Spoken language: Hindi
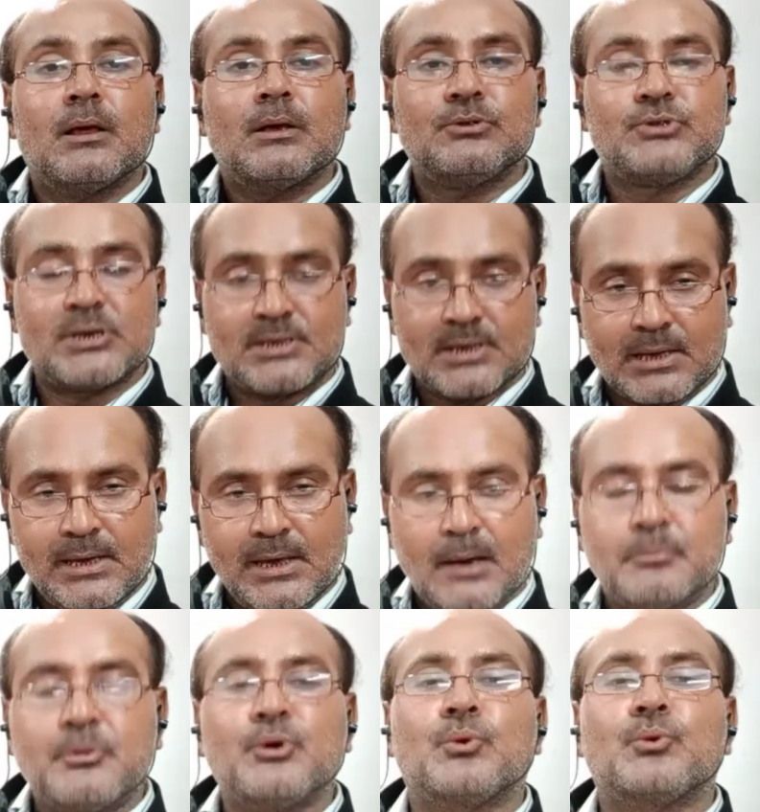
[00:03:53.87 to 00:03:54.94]
जैसा कि
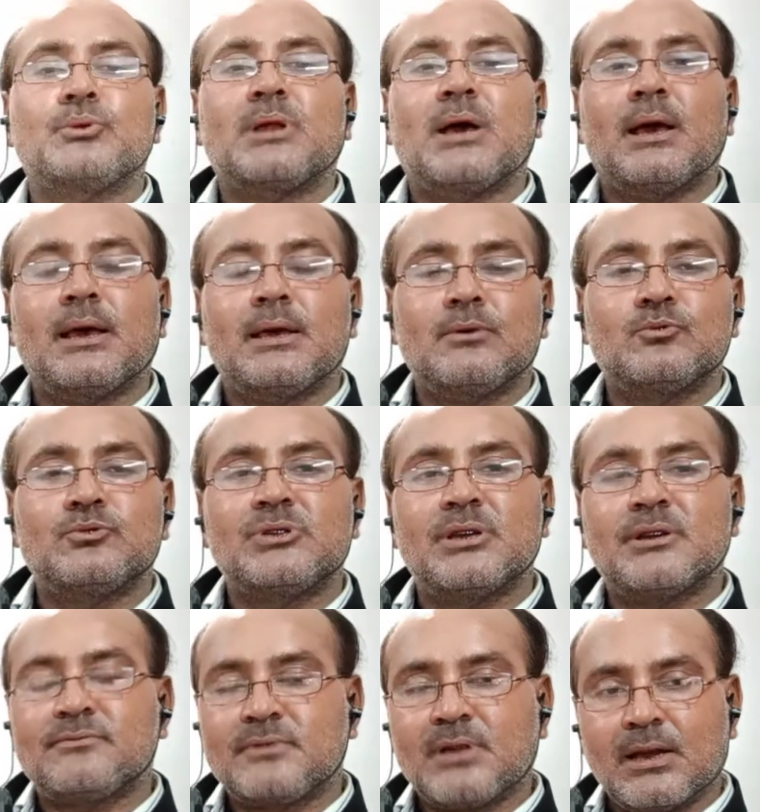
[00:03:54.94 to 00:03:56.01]
अभी होता है कुछ
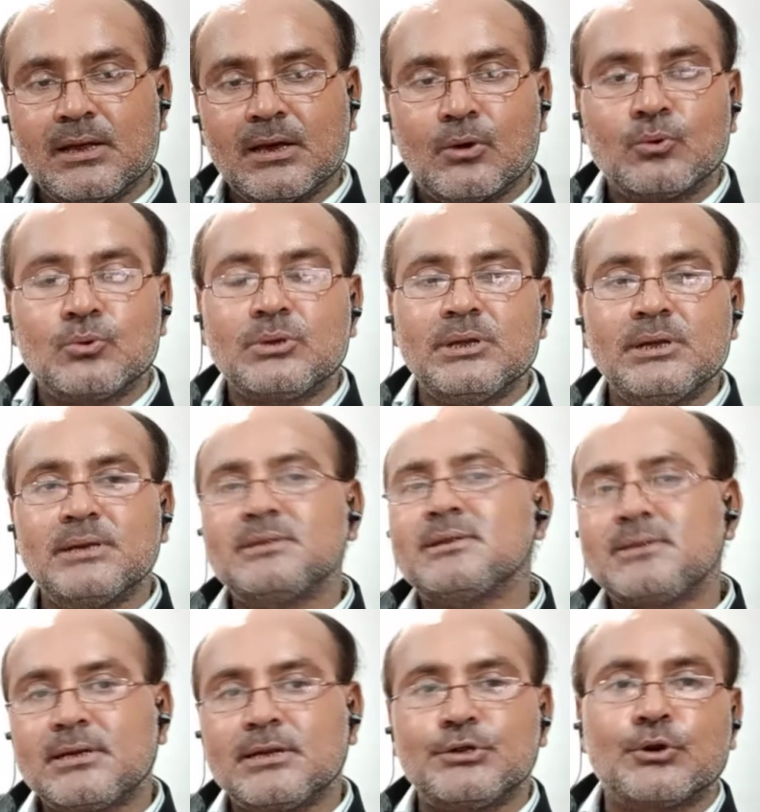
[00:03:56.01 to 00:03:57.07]
गिरफ्तारियाँ होती हैं
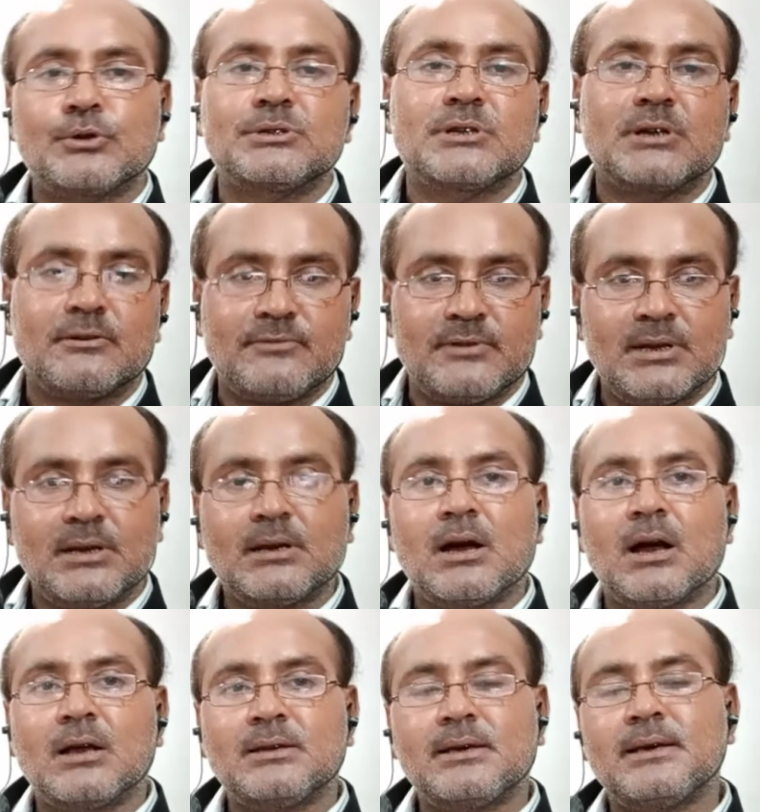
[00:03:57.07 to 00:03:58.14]
जैसे कि डॉक्टर कफील
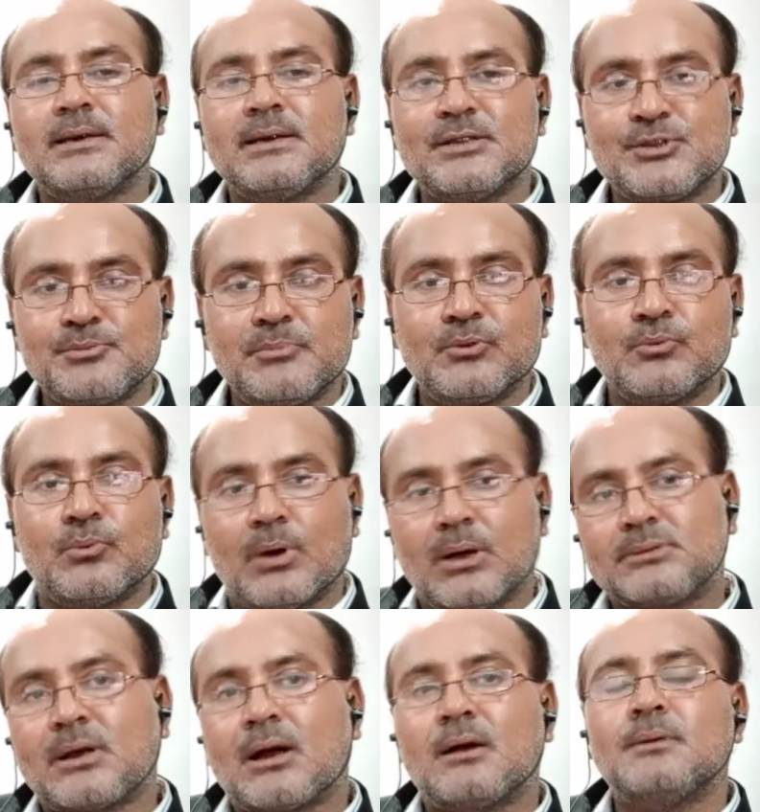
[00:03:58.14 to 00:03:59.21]
खान के केस में हुआ
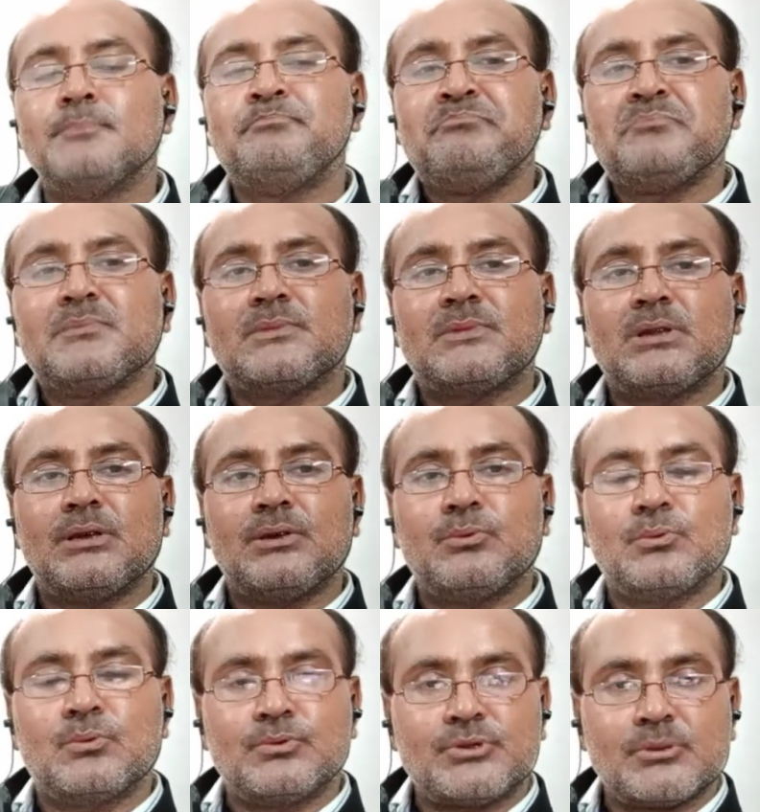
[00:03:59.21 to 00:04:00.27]
था कि
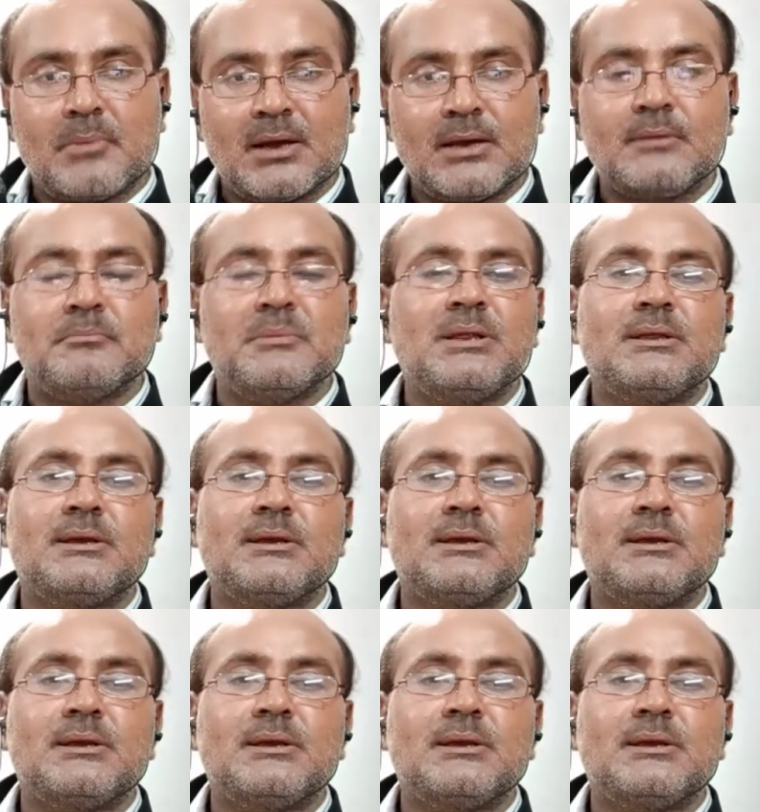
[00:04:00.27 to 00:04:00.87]
उनको ज़मानत मिलती